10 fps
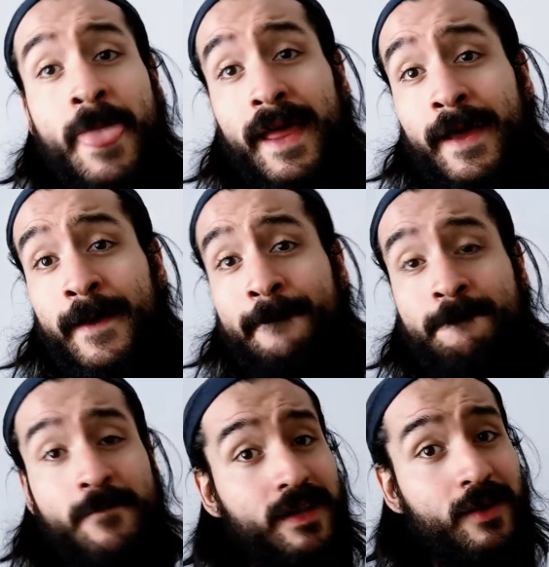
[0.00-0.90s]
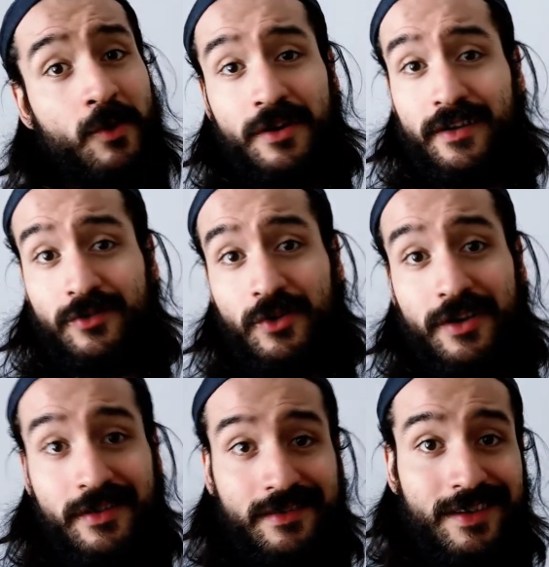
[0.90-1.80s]
Eh, y bueno, eso
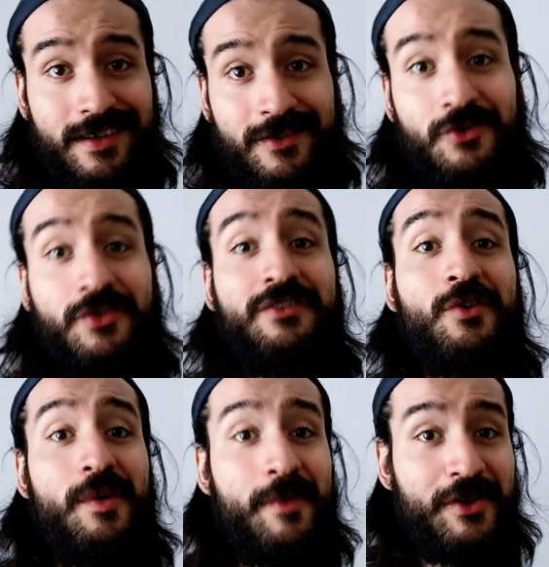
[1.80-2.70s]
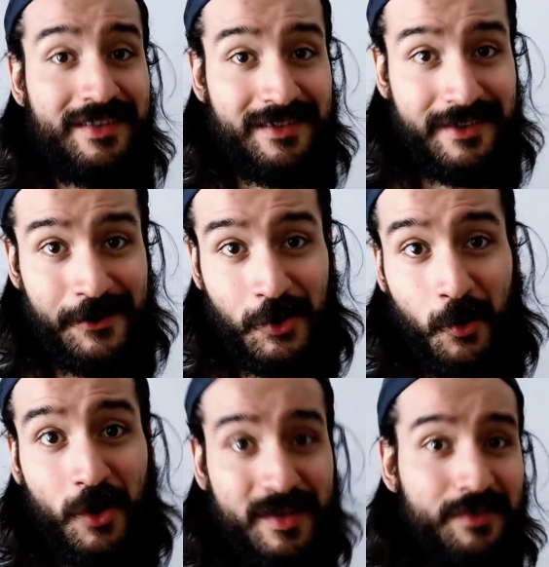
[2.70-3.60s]
es eso, es eso. espero te hayan servido
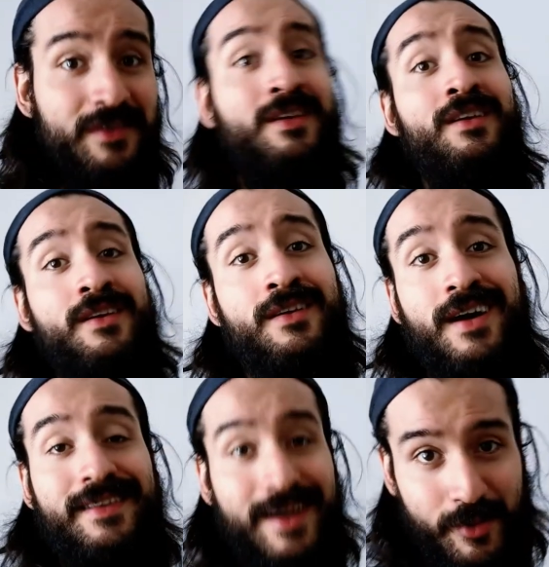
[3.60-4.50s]
estos tips y hasta la